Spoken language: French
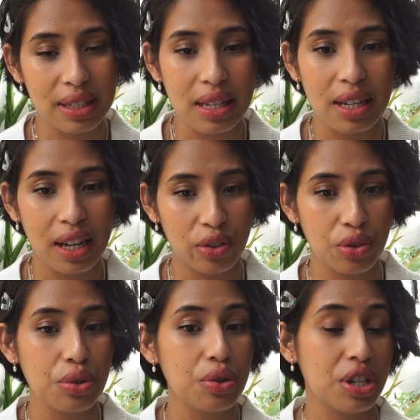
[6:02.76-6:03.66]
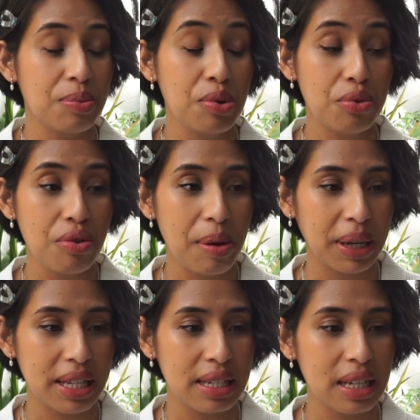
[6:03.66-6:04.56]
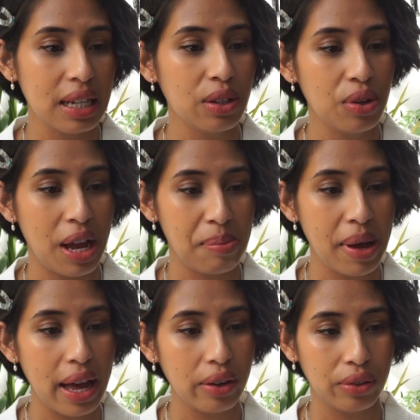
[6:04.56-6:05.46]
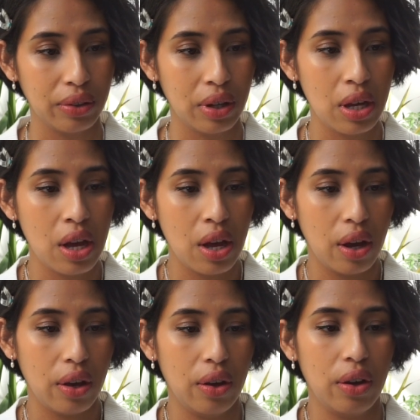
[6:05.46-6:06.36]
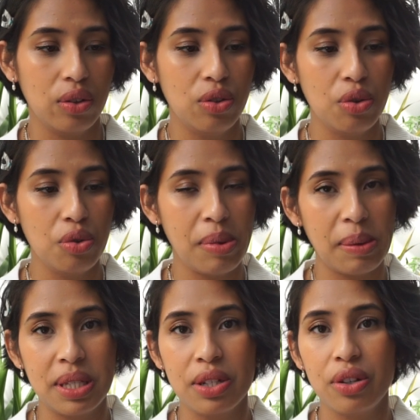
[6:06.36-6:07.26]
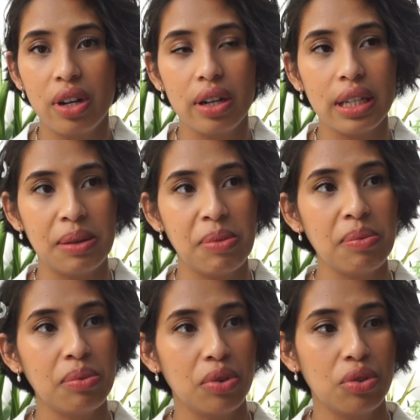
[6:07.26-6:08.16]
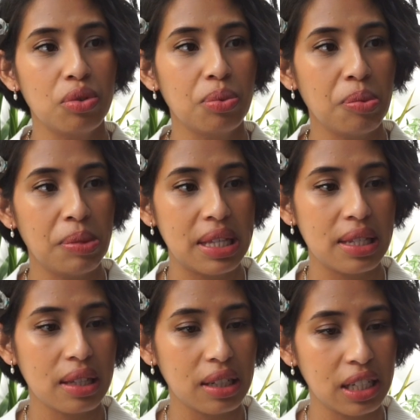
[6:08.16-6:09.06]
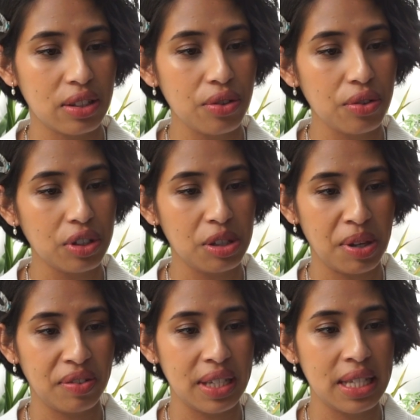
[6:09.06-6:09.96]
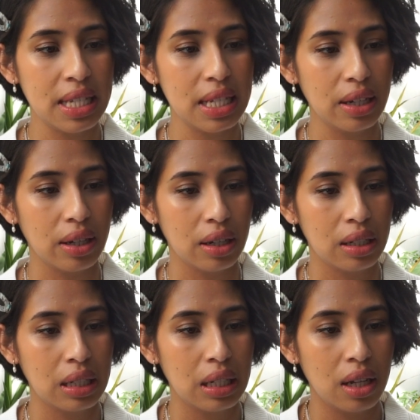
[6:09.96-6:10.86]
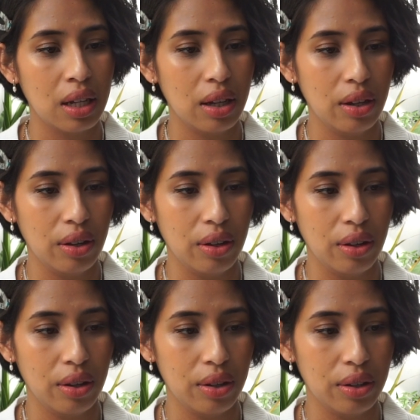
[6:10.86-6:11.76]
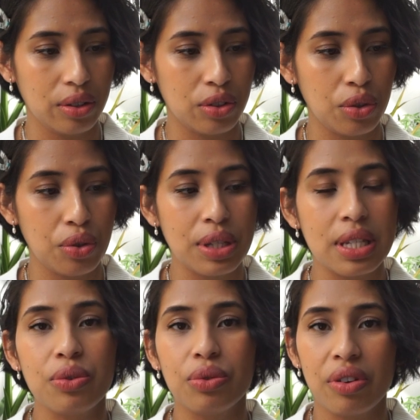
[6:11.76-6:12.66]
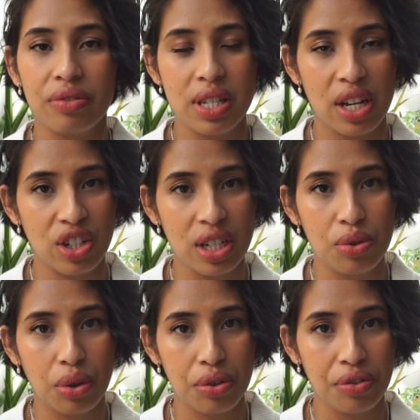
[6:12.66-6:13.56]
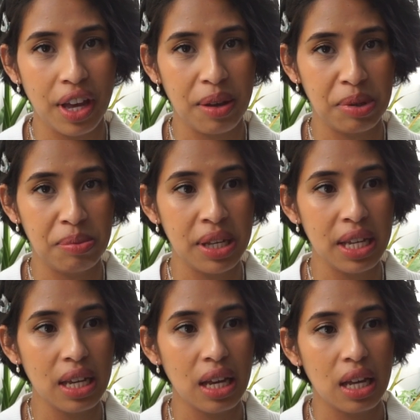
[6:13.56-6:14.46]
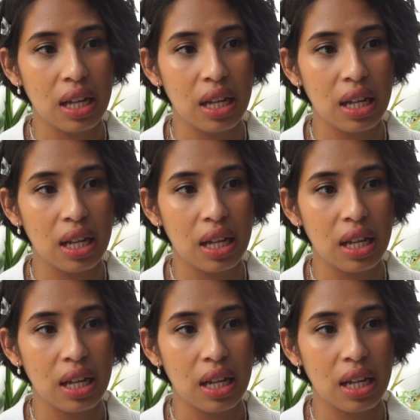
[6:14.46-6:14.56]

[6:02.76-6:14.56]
Ça, c'est quelque chose que j'ai beaucoup apprécié de la part de ma psychologue et même de mon médecin traitant qui m'avait dit euh, que si on envisageait de refaire un bébé